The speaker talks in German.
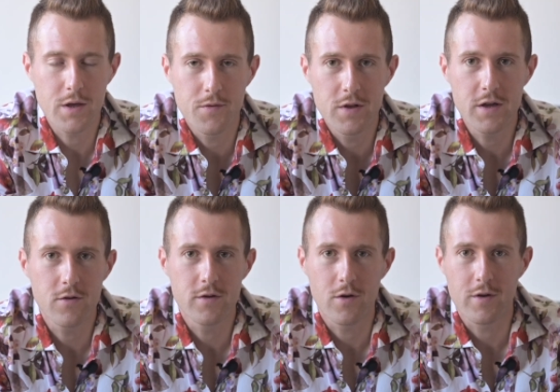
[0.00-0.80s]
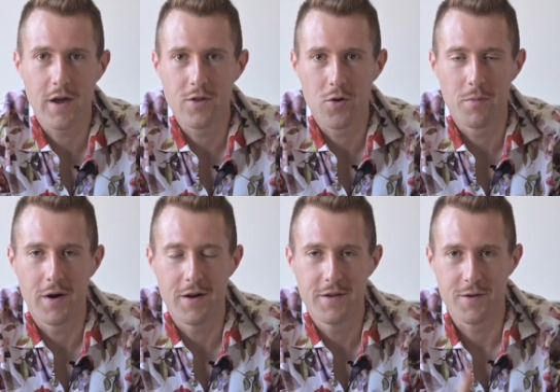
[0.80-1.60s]
Ich verlinke euch auch gerne
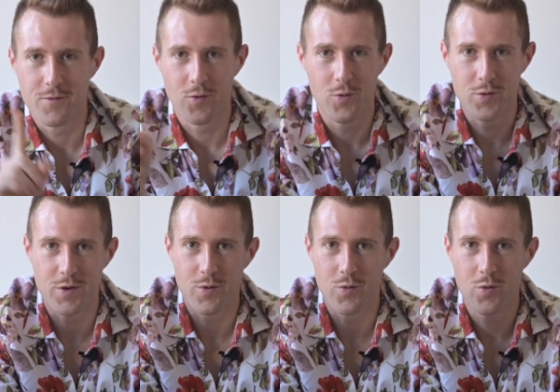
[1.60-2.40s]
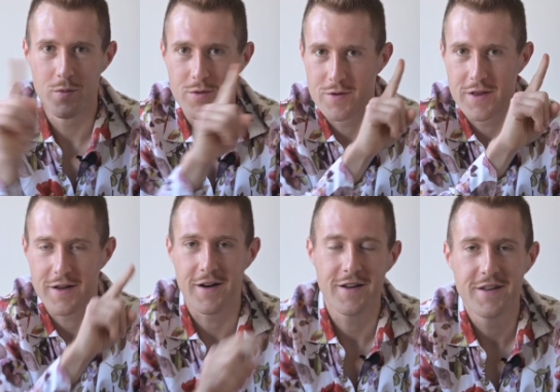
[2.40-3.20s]
nochmal irgendwo hier oben oder
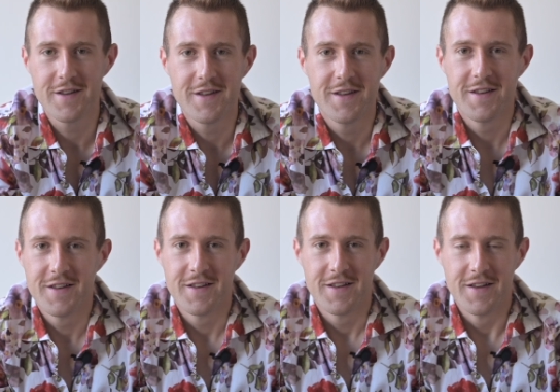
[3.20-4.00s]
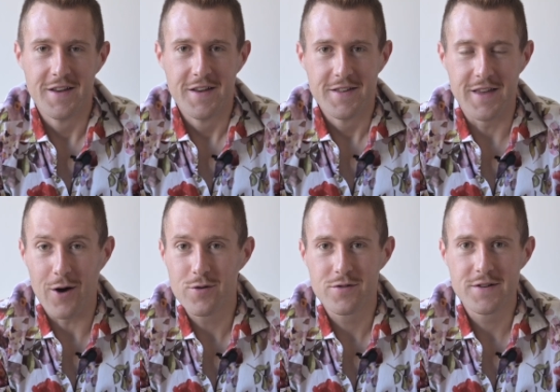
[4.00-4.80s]
da. Die
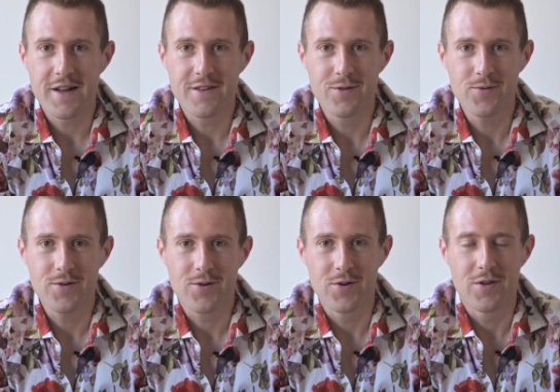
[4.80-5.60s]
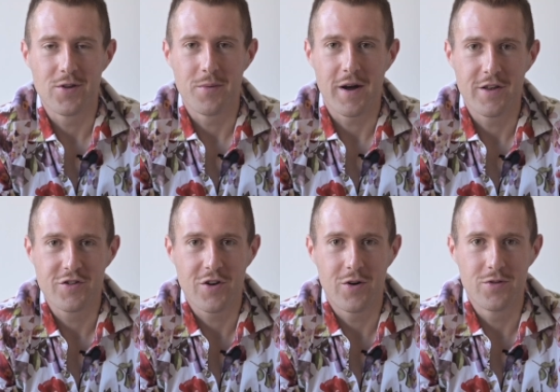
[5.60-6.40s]
Haustür dazu könnt ihr nochmal
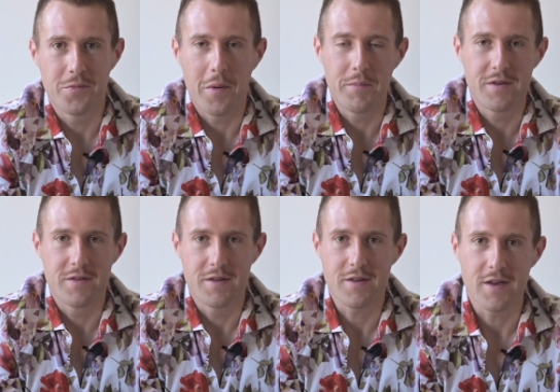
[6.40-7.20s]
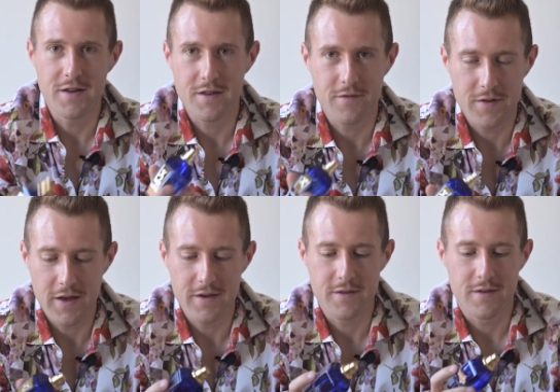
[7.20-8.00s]
reinschauen, nochmal ein bisschen detaillierter
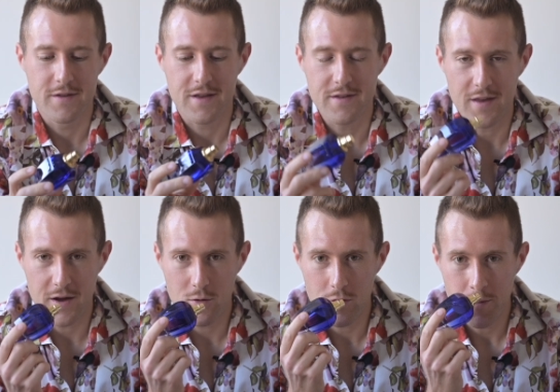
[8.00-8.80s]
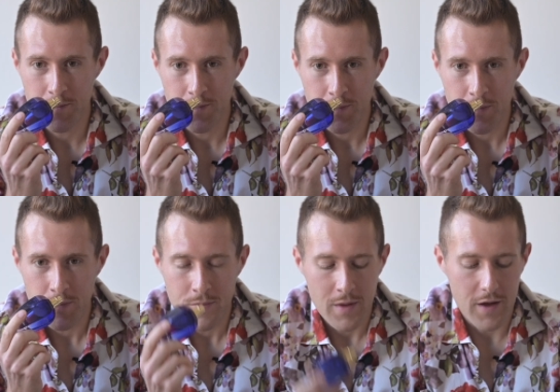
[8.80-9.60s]
vielleicht das Ganze angucken.
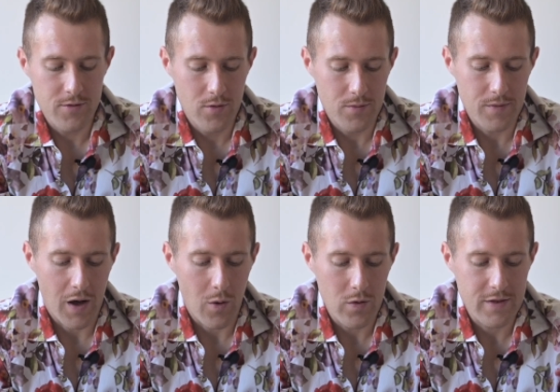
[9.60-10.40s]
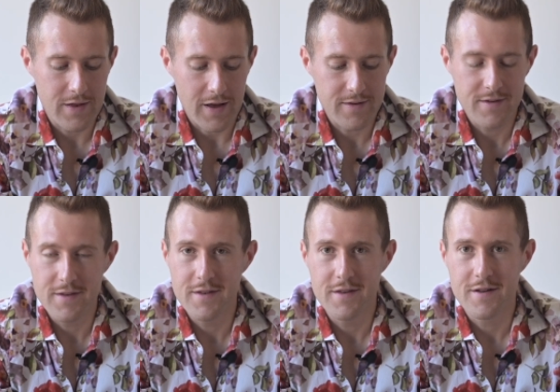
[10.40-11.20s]
Also auch das
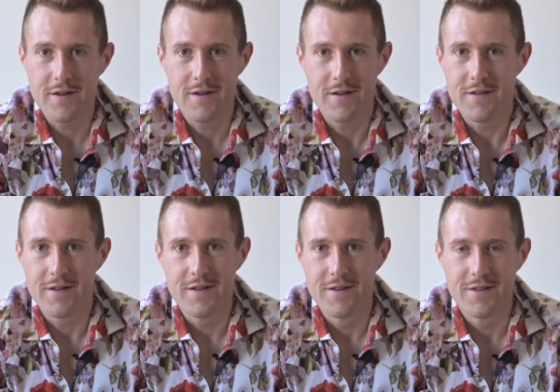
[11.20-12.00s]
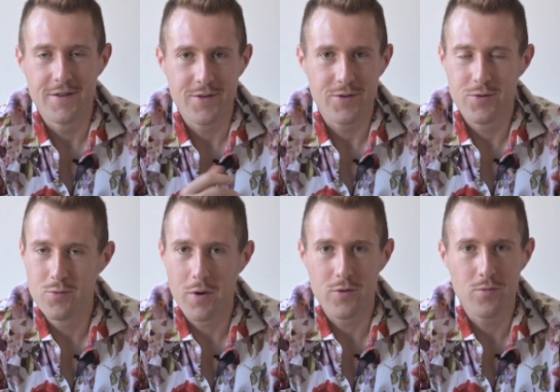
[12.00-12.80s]
hier,
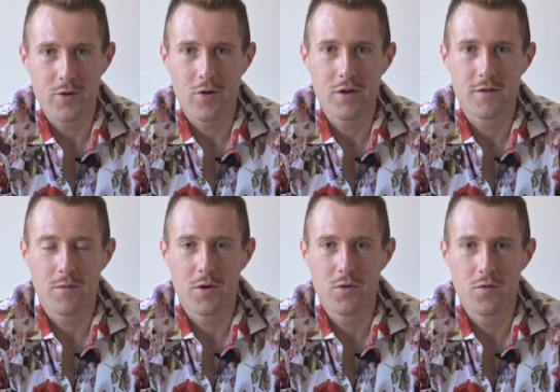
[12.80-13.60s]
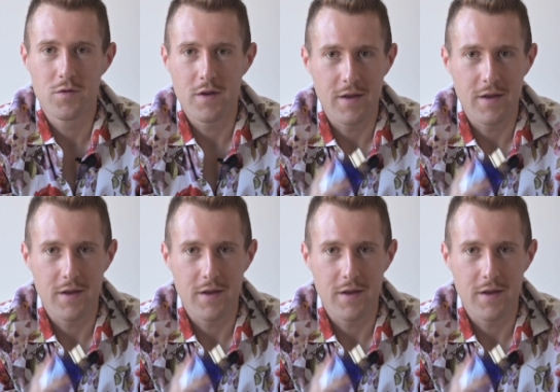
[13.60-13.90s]
super, super toller Sommerduft.